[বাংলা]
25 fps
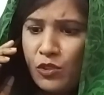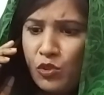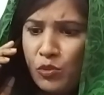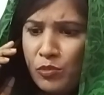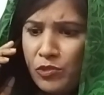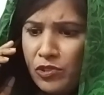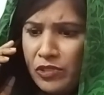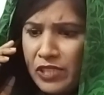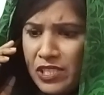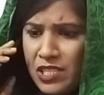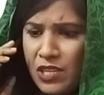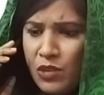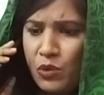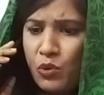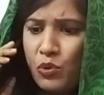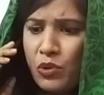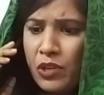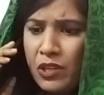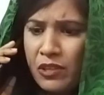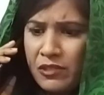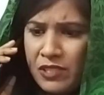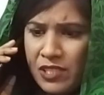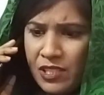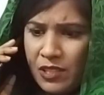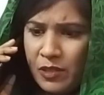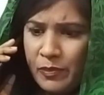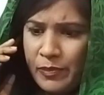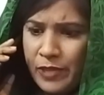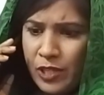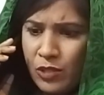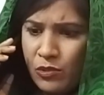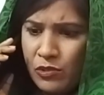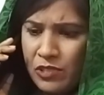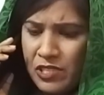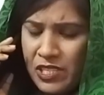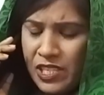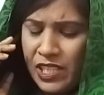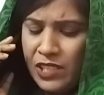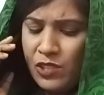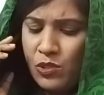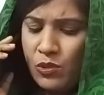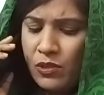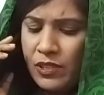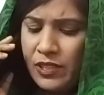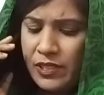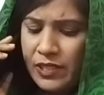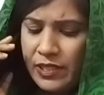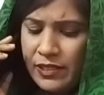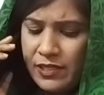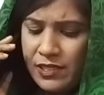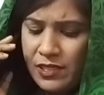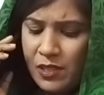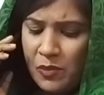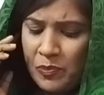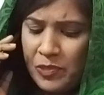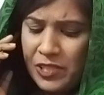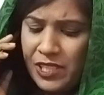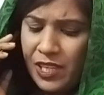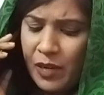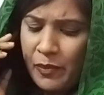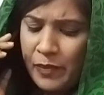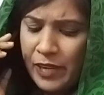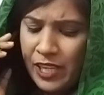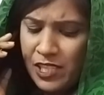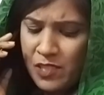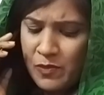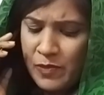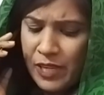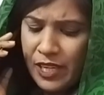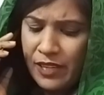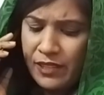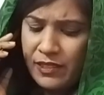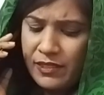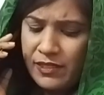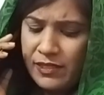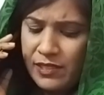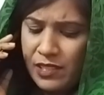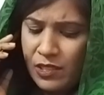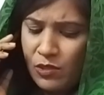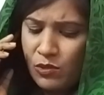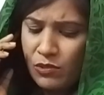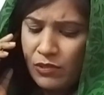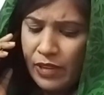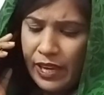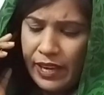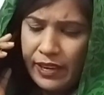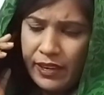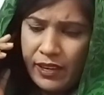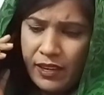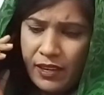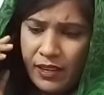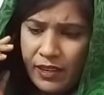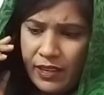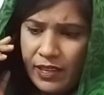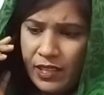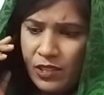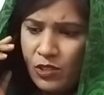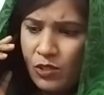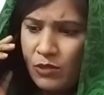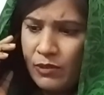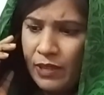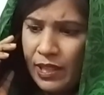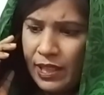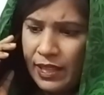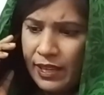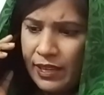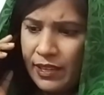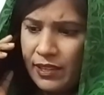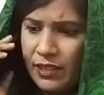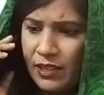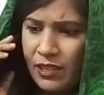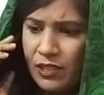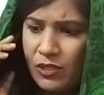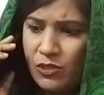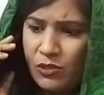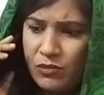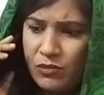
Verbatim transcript: তুমি তো এসে ঘুরেও যেতে পারো শীত চলে যেতেছে পিঠা পায়েস বানাইতেছি কোনো একা একা খেতে ভালো লাগে না